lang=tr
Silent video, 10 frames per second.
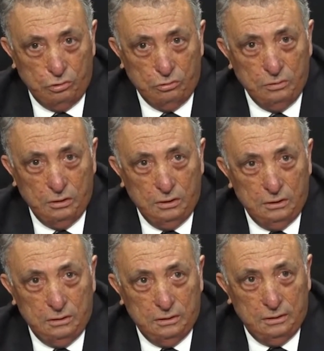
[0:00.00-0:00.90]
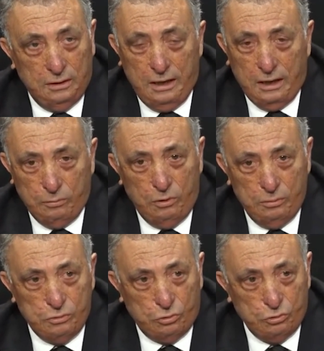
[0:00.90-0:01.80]
Ee, eğer böyle bir sonuç
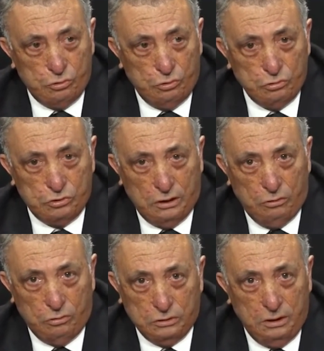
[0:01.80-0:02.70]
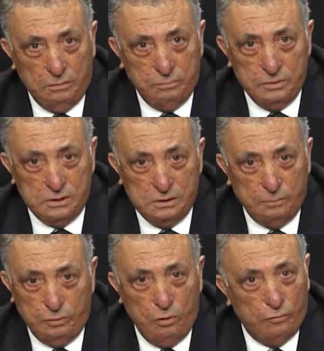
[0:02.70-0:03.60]
olursa orada biz playoff'ta
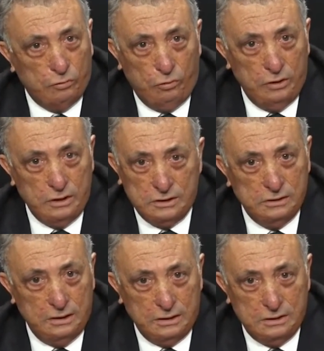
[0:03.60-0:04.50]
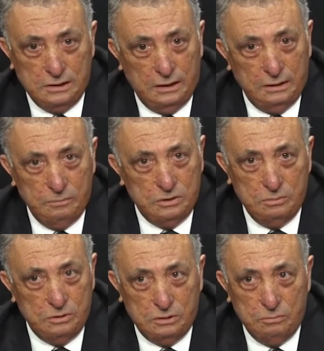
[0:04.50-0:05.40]
oynansın deriz. Yani bizim için bir
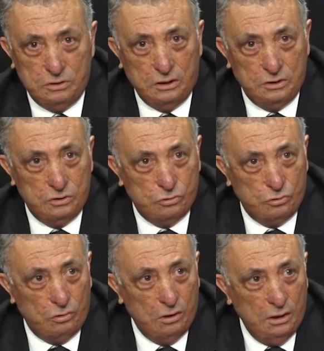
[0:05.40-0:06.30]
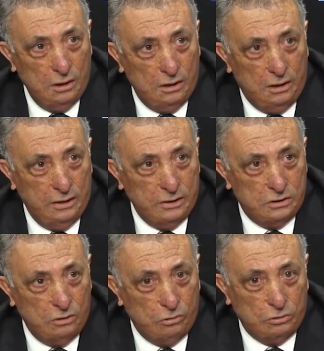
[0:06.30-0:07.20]
sakıncası yok. Ayrıca o da o
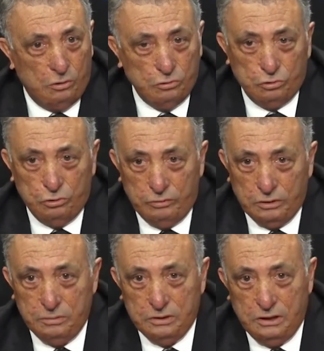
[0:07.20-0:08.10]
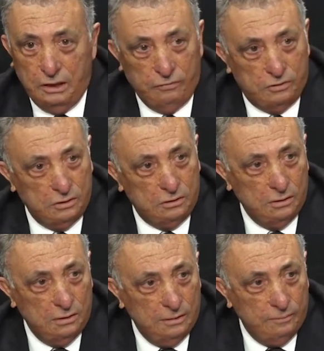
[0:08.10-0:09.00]
turnuvada bir keyiftir.
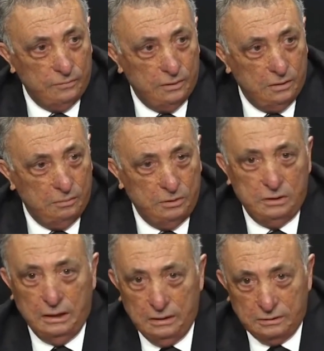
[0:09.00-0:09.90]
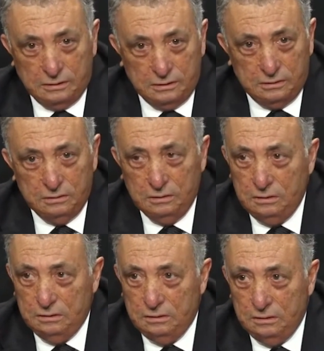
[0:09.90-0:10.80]
E, bir gelirdir. E,
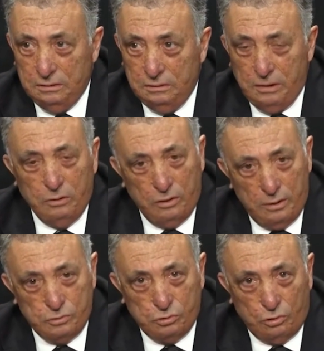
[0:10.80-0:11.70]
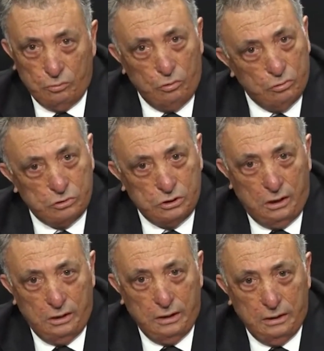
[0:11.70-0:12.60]
ben önemsiyorum. Olursa hay hay.
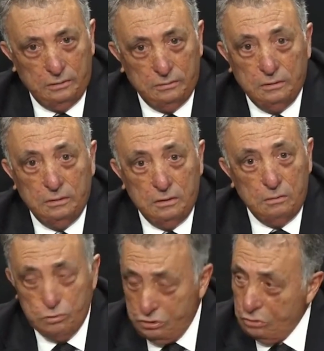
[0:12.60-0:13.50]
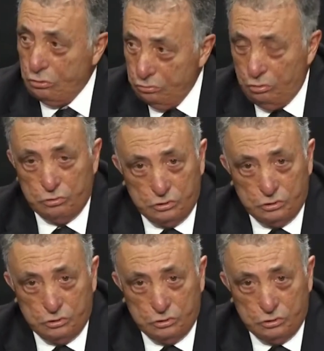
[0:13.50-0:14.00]
Bu sezonda olursa hay hay.